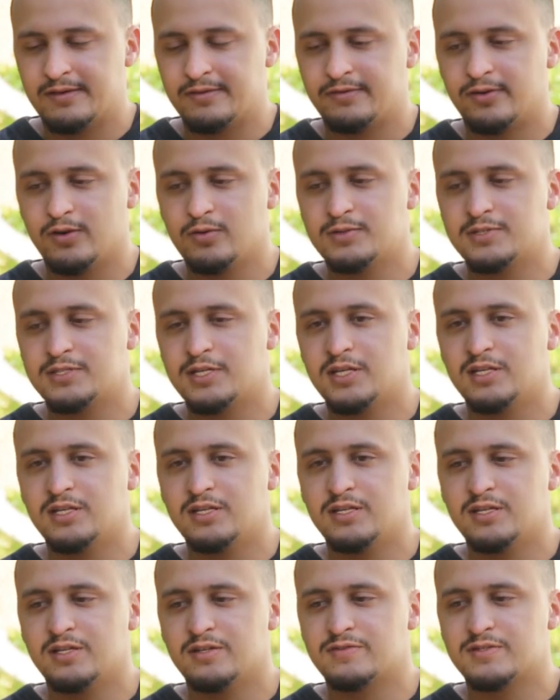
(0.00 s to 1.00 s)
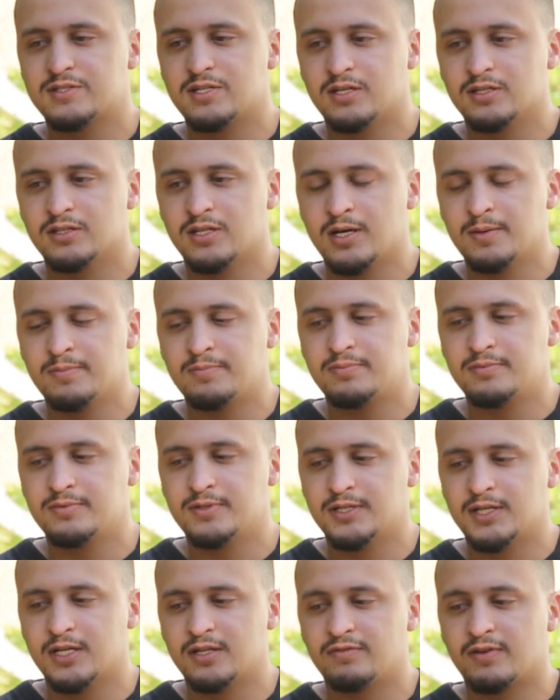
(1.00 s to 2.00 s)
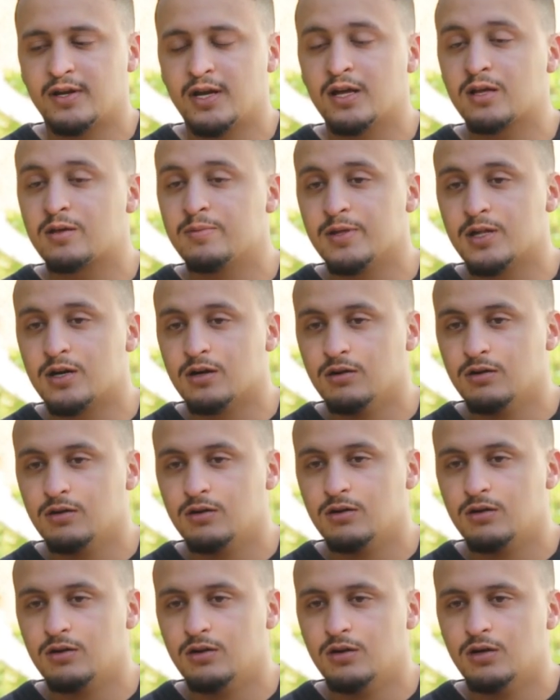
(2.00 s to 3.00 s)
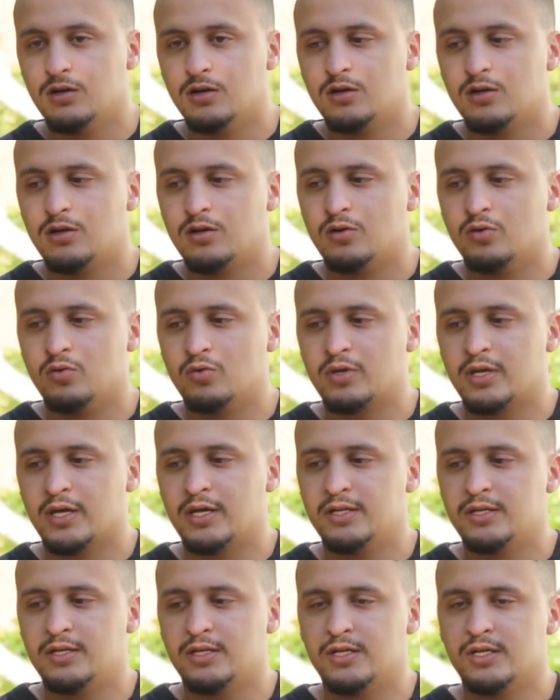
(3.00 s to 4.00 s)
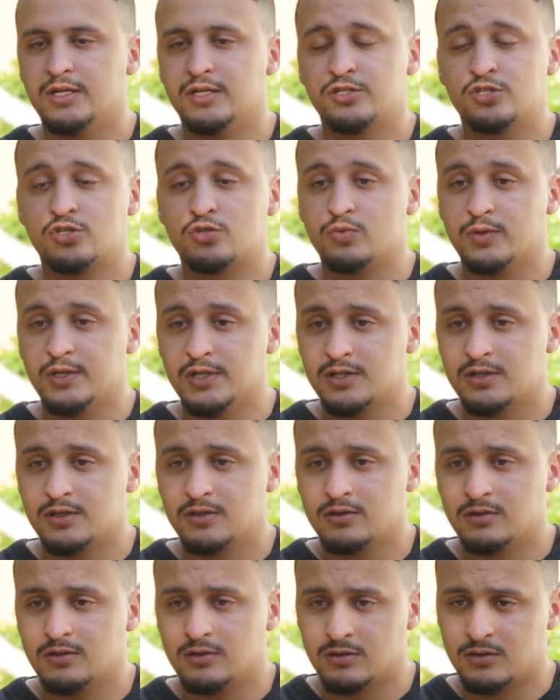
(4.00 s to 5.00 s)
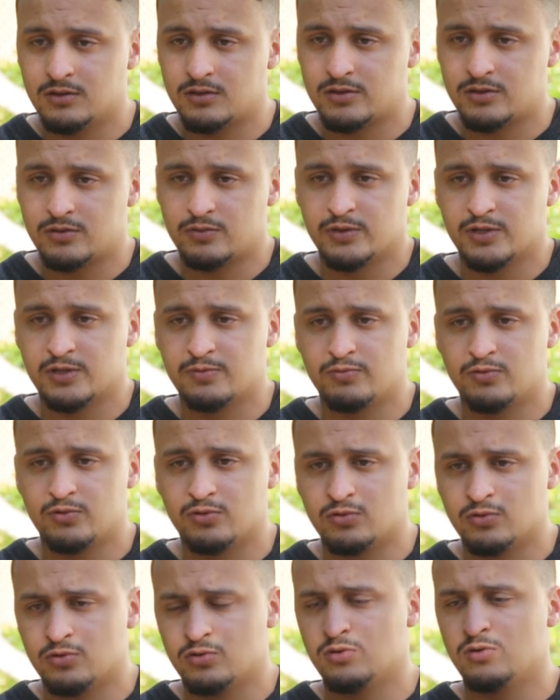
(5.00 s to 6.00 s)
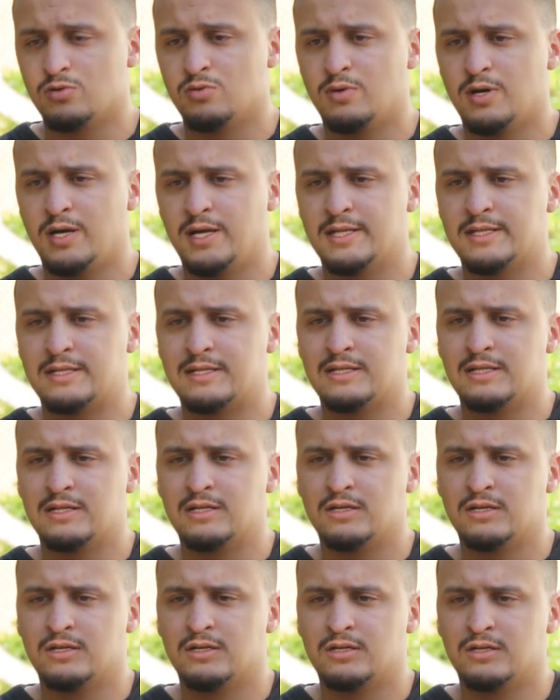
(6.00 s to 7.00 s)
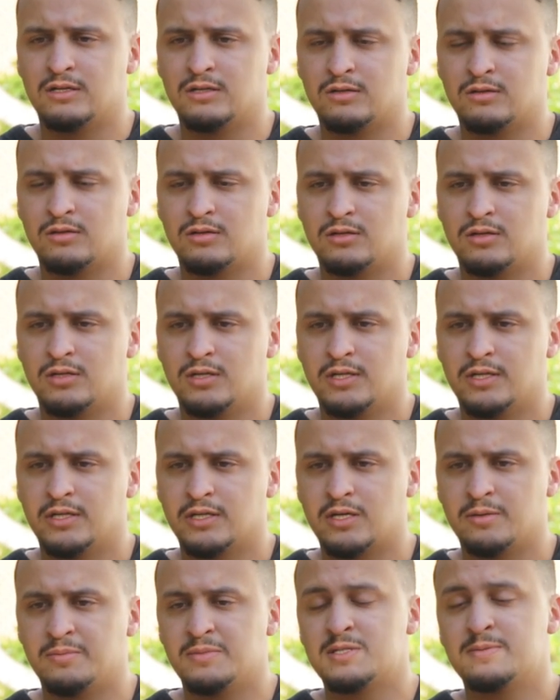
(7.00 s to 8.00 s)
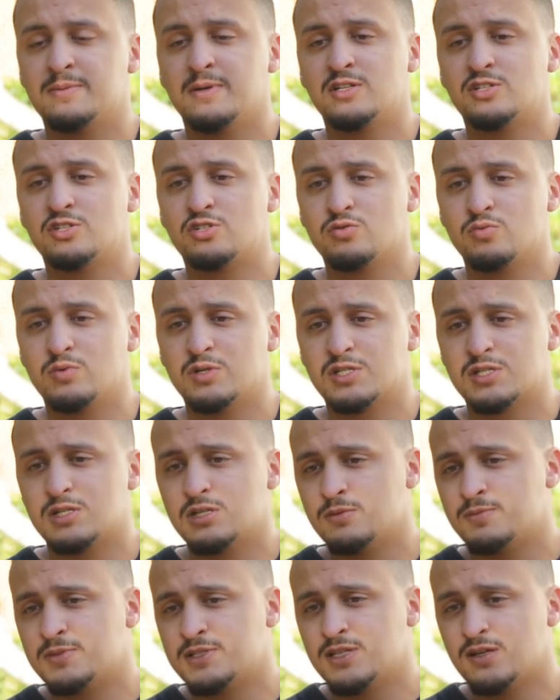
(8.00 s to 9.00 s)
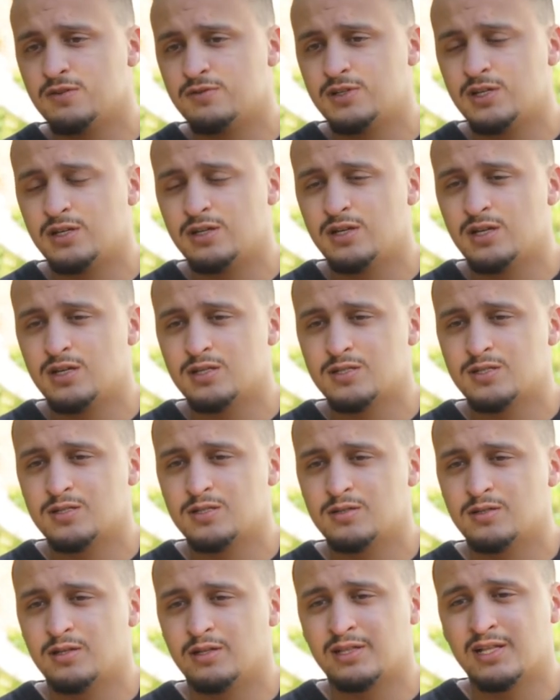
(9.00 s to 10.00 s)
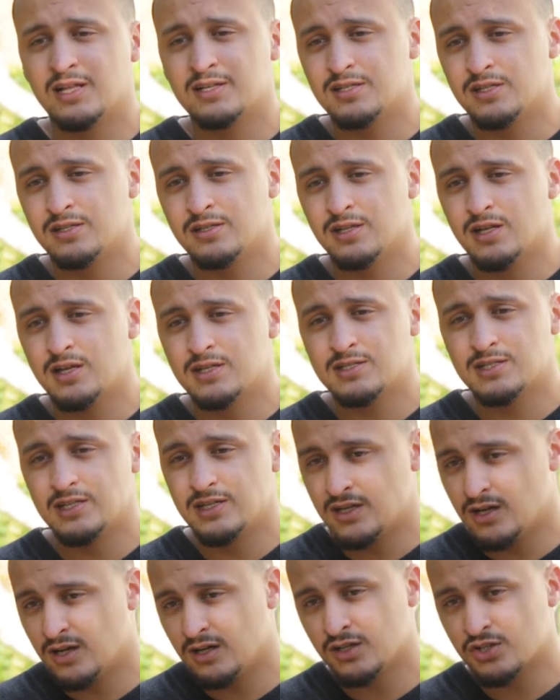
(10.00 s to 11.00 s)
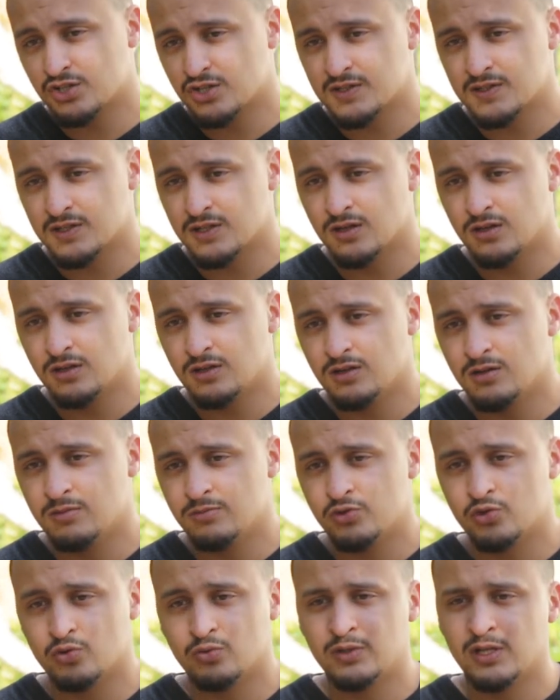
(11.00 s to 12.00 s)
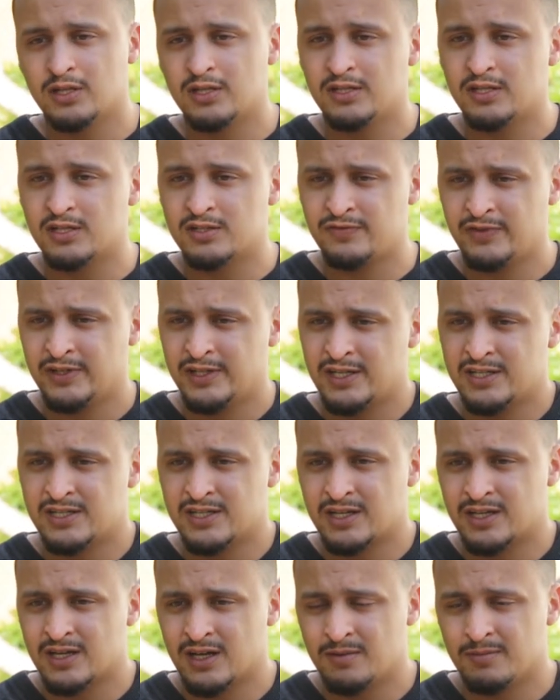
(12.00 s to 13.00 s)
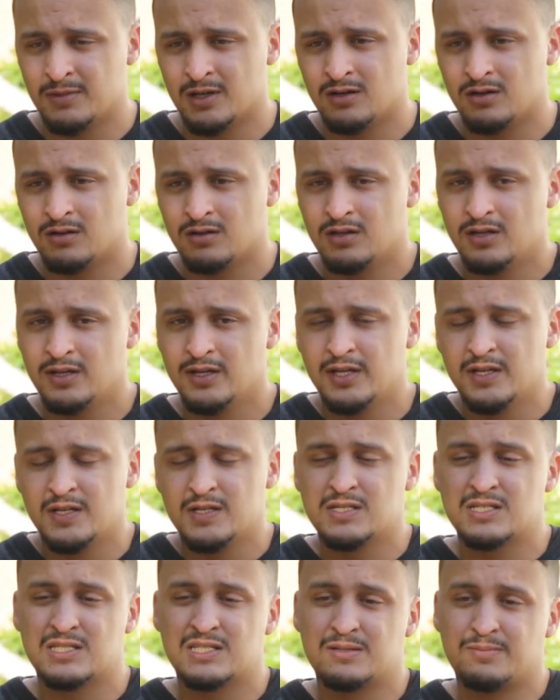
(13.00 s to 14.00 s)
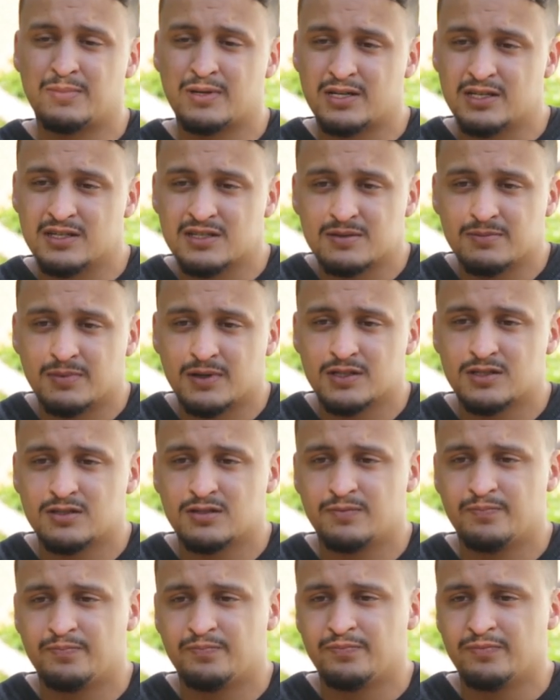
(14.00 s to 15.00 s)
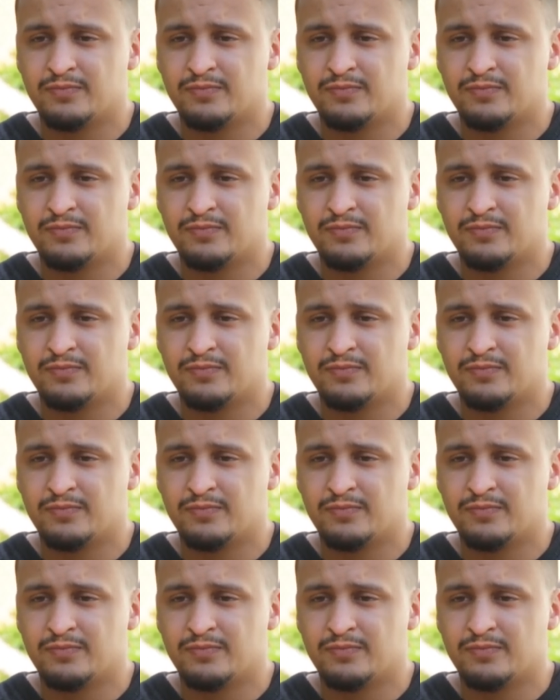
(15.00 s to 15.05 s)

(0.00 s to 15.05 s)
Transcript: الفوز ديالي في ستاند اب كان فرحه كبيره وكان تتويج تتويج بلوتو لواحد كان بالنسبه لي تتويج لبزاف ديال الناس لثلاثه ديال الناس اللي انا شخصيا المجهودات اللي درت في حياتي كامله الصبر اللي صبرت